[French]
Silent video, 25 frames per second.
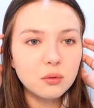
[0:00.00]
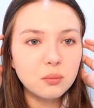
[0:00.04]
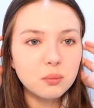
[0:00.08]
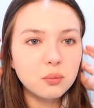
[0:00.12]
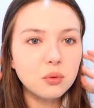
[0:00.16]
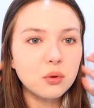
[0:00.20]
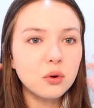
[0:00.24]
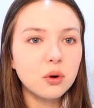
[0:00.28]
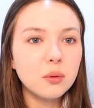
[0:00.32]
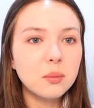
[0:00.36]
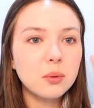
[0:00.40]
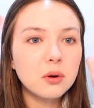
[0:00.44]

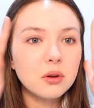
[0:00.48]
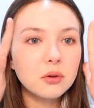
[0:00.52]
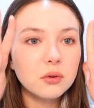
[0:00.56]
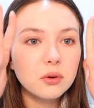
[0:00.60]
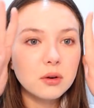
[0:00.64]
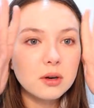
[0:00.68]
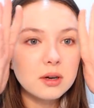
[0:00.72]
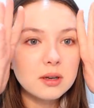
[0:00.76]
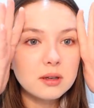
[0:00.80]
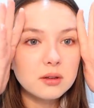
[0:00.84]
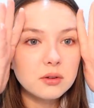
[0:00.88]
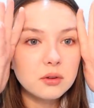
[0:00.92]
pour
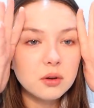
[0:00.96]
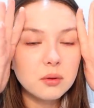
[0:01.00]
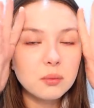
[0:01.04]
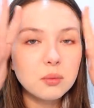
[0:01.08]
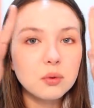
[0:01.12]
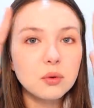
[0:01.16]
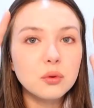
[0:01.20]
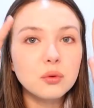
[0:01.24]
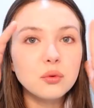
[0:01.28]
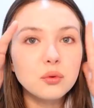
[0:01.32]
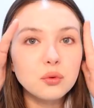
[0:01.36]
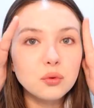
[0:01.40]
reprendre
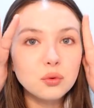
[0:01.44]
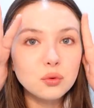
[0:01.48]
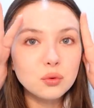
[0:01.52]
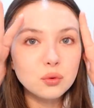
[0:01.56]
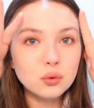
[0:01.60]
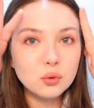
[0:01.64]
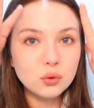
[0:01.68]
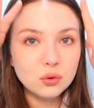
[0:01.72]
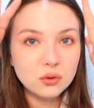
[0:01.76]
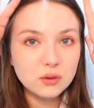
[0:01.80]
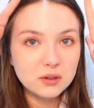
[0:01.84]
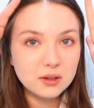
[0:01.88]
l'exemple du
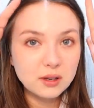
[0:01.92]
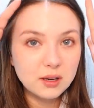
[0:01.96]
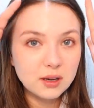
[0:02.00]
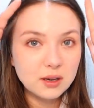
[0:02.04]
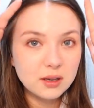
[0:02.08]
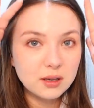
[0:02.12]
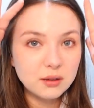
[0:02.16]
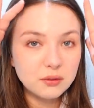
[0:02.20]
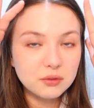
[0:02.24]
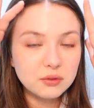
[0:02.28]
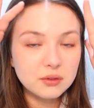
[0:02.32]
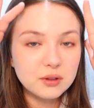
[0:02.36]

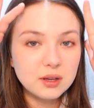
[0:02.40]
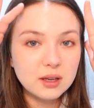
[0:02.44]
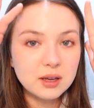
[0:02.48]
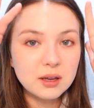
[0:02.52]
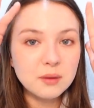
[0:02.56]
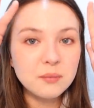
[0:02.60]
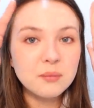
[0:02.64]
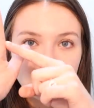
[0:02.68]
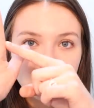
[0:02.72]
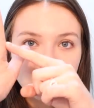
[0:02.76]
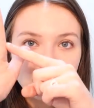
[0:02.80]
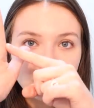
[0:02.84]
sourcil
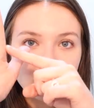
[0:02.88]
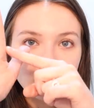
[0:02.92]
lifté,